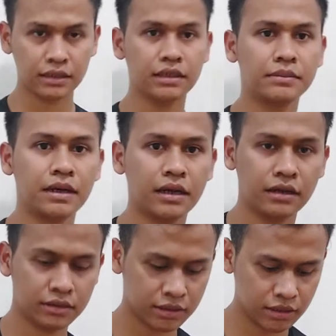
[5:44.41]
gimana
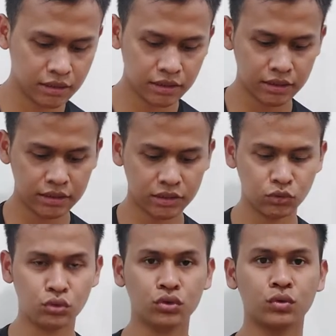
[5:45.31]
ini
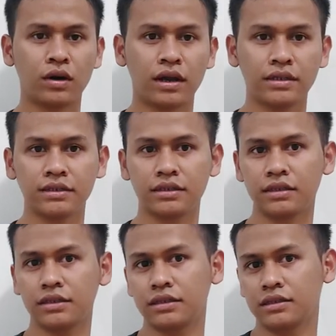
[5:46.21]
untuk suaranya
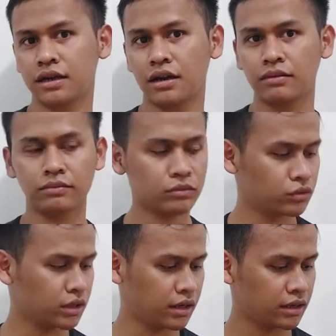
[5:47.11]
saya sekarang
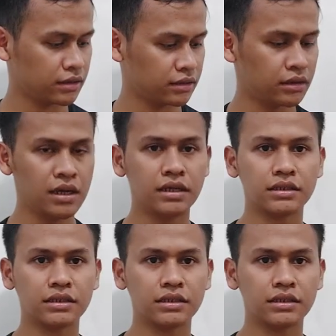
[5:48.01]
menggunakan